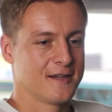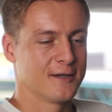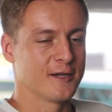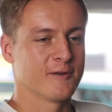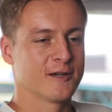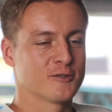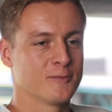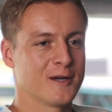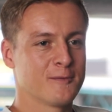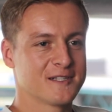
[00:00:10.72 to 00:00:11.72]
Ja, ich war ja
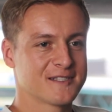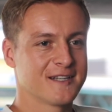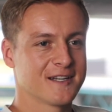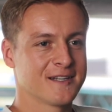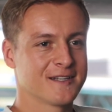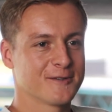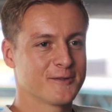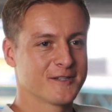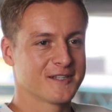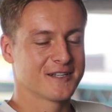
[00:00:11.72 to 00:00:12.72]
schon ein paar Mal als Gegner hier
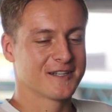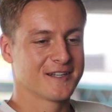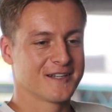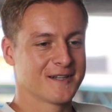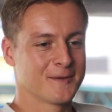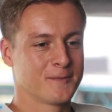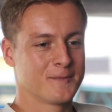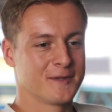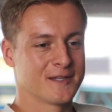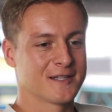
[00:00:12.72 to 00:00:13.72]
und äh,
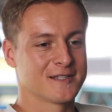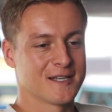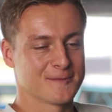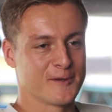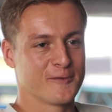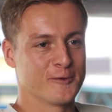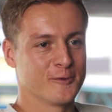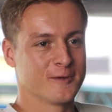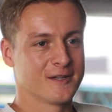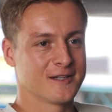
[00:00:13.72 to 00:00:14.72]
bin jetzt erstmal
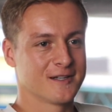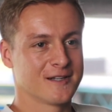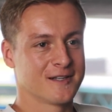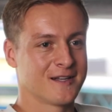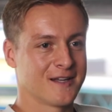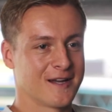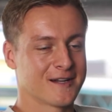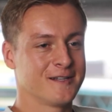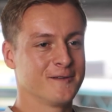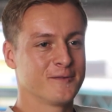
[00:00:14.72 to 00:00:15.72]
froh, äh,
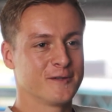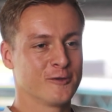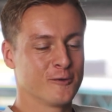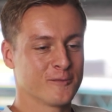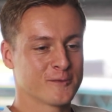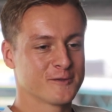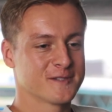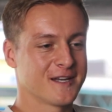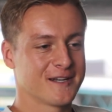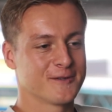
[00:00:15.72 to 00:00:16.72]
tief für die Löwen zu
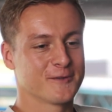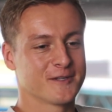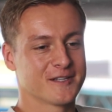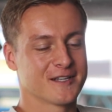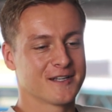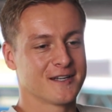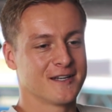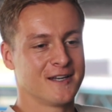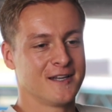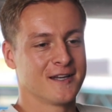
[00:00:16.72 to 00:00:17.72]
sein. Und äh,
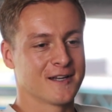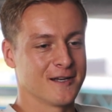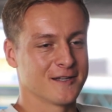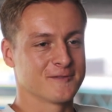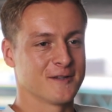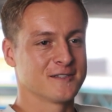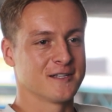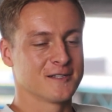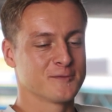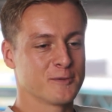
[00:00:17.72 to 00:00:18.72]
klar, das
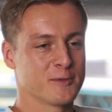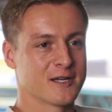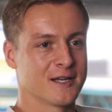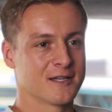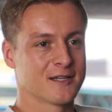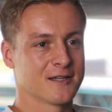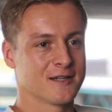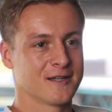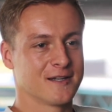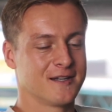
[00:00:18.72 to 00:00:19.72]
Wahrzeichen ist mir bekannt.
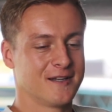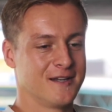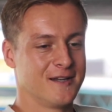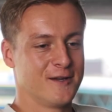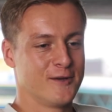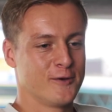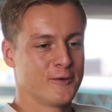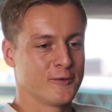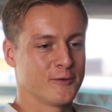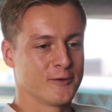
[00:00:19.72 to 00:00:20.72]
Äh,
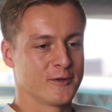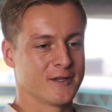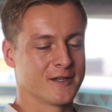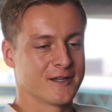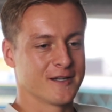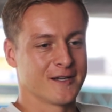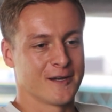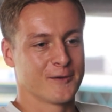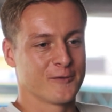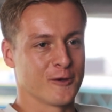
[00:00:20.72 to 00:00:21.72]
und äh,
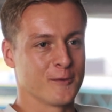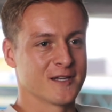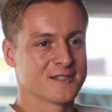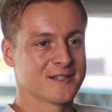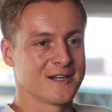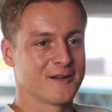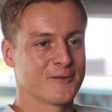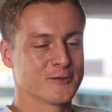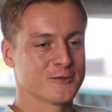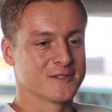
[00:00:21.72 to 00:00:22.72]
ja, ich freue mich jetzt ein Teil
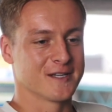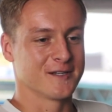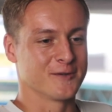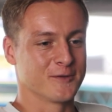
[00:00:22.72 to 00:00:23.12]
davon zu sein.